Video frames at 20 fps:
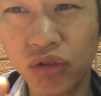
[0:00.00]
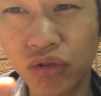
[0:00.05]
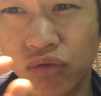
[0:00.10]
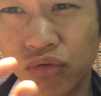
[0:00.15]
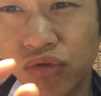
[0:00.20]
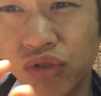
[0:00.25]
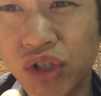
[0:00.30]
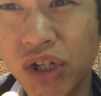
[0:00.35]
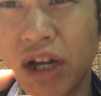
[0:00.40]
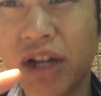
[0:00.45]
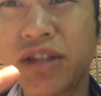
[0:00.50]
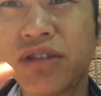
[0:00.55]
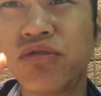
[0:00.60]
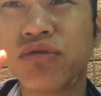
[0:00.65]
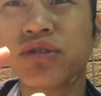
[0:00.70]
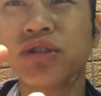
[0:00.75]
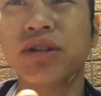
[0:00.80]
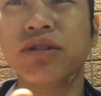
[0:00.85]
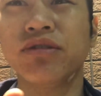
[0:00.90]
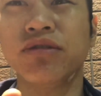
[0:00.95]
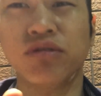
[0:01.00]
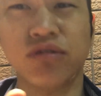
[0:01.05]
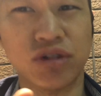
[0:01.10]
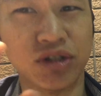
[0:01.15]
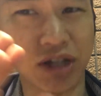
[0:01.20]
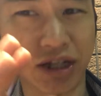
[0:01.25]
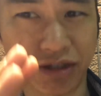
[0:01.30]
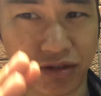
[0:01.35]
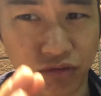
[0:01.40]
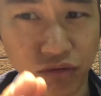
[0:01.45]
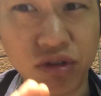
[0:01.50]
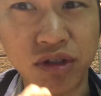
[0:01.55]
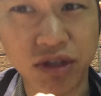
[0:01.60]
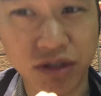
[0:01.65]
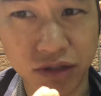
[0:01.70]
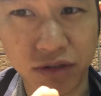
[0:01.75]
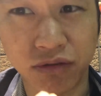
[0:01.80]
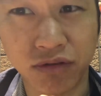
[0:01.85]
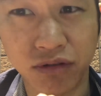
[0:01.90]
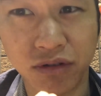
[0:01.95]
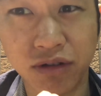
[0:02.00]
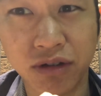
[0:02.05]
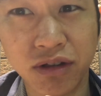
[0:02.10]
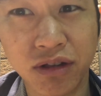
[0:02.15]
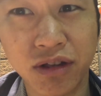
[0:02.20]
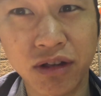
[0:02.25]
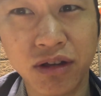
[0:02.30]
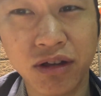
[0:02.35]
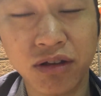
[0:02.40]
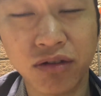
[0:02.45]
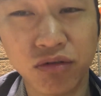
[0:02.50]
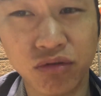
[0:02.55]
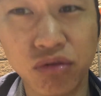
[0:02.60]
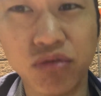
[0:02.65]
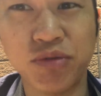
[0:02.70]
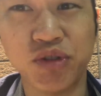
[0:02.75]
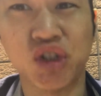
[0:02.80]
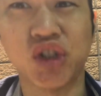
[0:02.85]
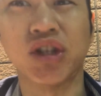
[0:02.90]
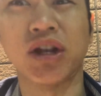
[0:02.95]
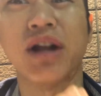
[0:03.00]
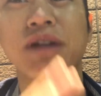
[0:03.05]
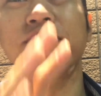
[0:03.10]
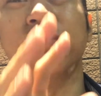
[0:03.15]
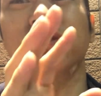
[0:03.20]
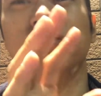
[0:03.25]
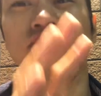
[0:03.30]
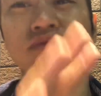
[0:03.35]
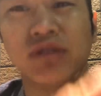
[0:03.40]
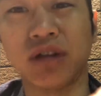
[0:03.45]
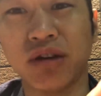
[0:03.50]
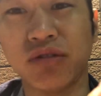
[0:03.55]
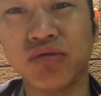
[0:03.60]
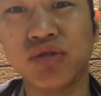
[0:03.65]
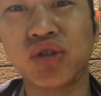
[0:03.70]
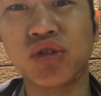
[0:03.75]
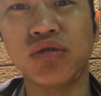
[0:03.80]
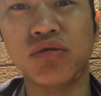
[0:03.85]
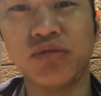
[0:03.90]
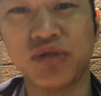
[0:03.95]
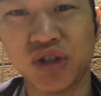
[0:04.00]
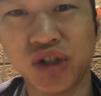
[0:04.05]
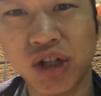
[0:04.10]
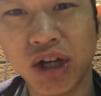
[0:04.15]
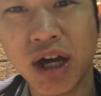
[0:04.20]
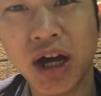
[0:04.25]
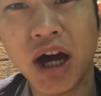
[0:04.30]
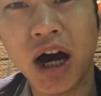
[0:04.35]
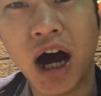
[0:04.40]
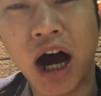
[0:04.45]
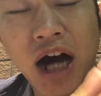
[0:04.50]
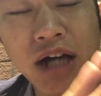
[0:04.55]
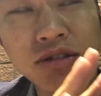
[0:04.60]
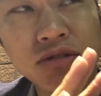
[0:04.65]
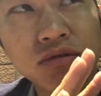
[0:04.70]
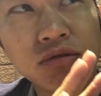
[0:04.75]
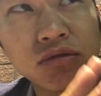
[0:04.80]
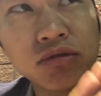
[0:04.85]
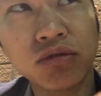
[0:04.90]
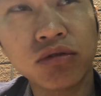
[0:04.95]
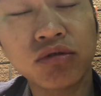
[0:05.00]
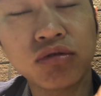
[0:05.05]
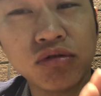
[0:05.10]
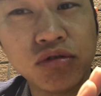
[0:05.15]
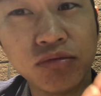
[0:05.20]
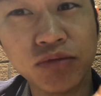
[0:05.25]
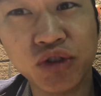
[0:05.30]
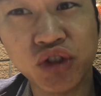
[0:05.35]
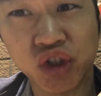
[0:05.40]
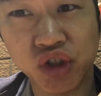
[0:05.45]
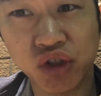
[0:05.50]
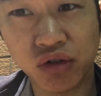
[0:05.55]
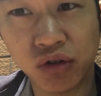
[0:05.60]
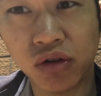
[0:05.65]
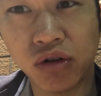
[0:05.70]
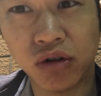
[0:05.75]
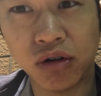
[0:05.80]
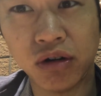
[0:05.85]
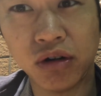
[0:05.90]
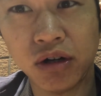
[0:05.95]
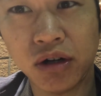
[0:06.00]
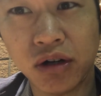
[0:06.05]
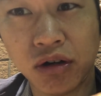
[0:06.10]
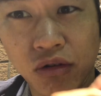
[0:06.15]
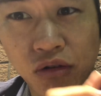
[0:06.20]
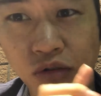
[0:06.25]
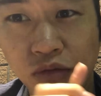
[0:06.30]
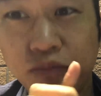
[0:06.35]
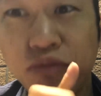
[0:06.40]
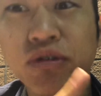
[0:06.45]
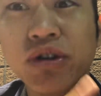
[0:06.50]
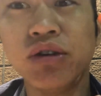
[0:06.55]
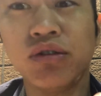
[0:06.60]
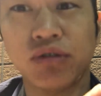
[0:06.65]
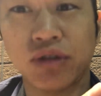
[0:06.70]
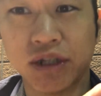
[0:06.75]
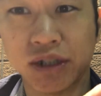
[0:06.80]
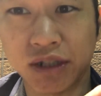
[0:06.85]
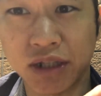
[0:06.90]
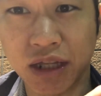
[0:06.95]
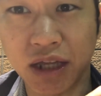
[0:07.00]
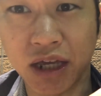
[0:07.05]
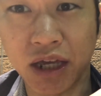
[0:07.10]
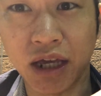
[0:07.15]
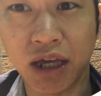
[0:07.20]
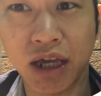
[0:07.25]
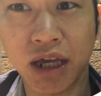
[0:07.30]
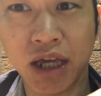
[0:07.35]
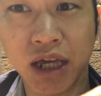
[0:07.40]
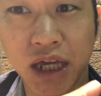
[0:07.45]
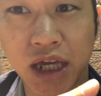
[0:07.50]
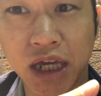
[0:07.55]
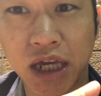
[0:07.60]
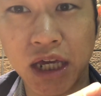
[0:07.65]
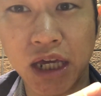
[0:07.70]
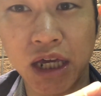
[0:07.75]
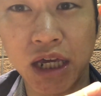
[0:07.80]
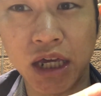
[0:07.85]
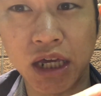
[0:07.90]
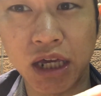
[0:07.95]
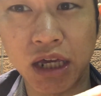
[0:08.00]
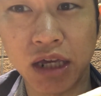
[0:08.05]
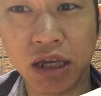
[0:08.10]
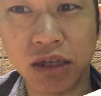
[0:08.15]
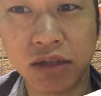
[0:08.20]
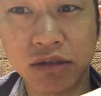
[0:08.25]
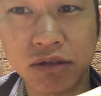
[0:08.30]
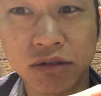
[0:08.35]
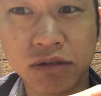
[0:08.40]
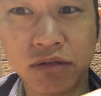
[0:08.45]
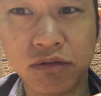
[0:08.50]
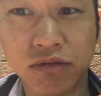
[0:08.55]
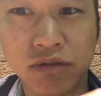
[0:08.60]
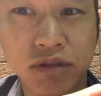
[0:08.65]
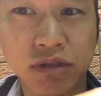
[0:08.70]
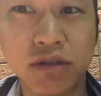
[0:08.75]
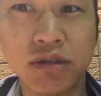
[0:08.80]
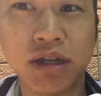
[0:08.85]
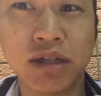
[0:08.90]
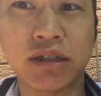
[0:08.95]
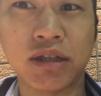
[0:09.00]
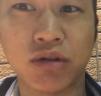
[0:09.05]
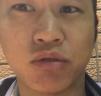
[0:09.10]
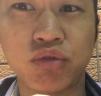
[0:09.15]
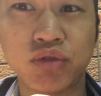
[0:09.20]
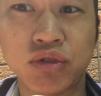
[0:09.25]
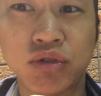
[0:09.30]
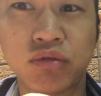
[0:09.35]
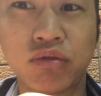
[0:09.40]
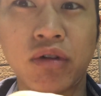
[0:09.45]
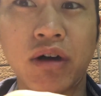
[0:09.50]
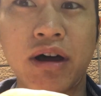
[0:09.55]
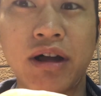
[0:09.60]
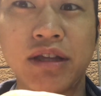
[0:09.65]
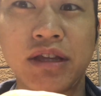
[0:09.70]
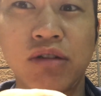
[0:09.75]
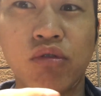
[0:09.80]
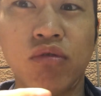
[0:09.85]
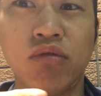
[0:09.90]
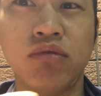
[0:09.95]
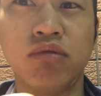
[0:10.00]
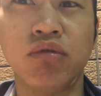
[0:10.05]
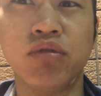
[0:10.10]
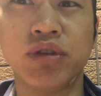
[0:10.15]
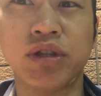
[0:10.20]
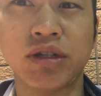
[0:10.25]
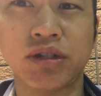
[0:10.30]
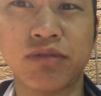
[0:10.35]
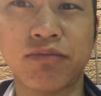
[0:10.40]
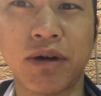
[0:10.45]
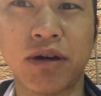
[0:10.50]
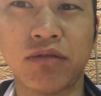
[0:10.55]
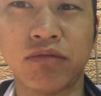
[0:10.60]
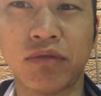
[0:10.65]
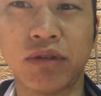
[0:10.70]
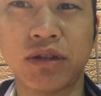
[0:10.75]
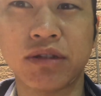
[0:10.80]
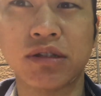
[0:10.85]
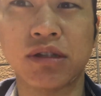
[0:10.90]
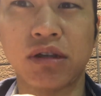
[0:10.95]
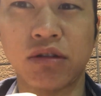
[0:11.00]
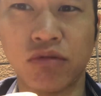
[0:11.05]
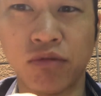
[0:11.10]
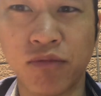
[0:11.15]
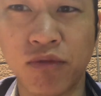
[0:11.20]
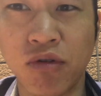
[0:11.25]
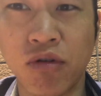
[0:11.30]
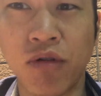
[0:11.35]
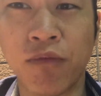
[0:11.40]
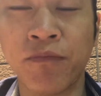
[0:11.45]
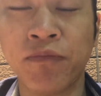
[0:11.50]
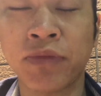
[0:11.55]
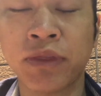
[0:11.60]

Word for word: と内側に寄せるように立つといいんですよくるぶしってありますよね内くるぶしあそこのくるぶしの部位をですね、えー、普通だったらこう外側にこう動いてしまうんですけども